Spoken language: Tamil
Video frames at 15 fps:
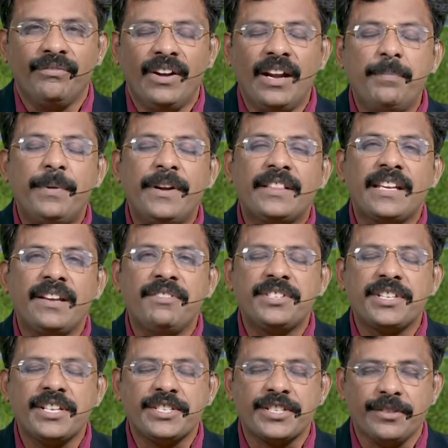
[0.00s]
வெளிப்படுத்தின
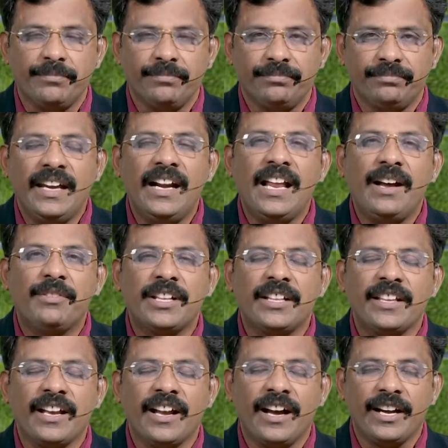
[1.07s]
விசேஷம் ஏழாவது
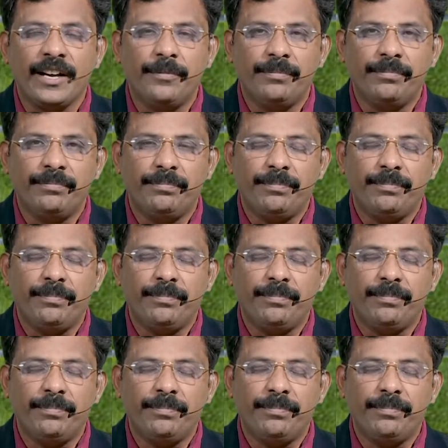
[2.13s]
அதிகாரம்